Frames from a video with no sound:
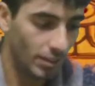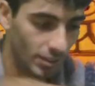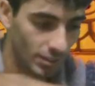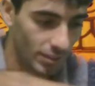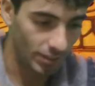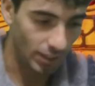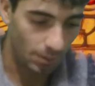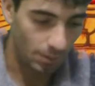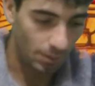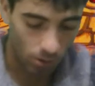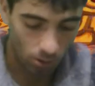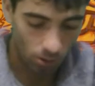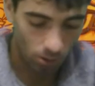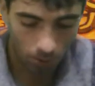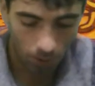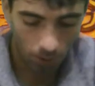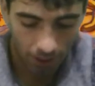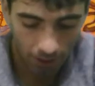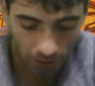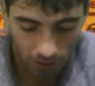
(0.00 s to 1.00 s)
Siamo a
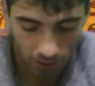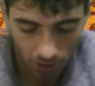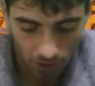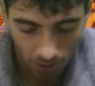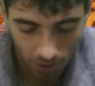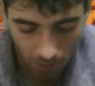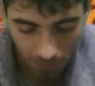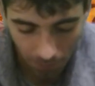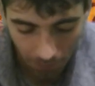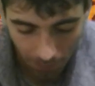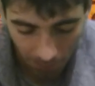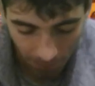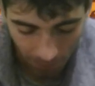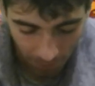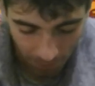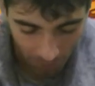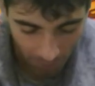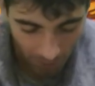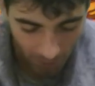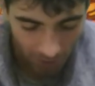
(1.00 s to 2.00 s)
4,
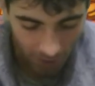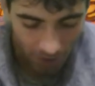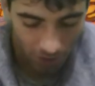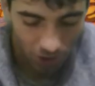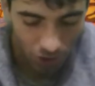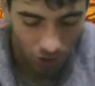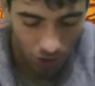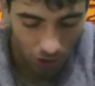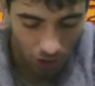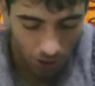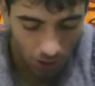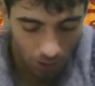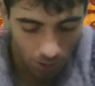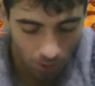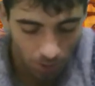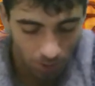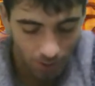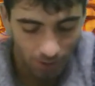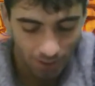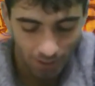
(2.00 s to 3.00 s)

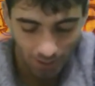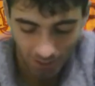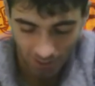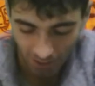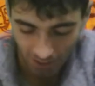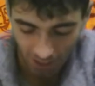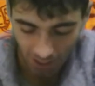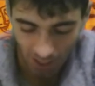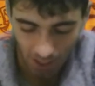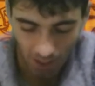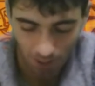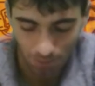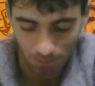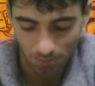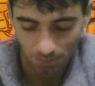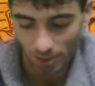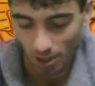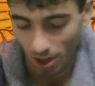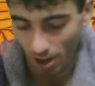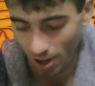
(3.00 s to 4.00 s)
5, 6
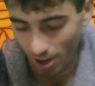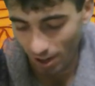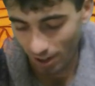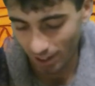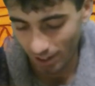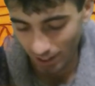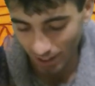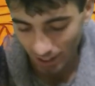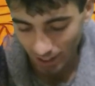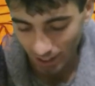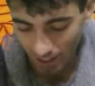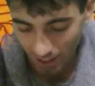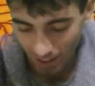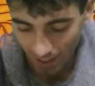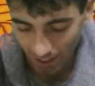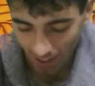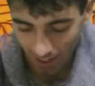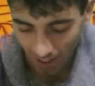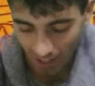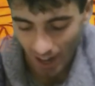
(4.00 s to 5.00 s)
album. No,
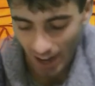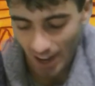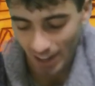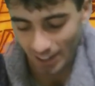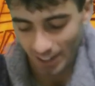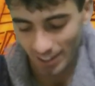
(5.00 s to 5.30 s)
raga.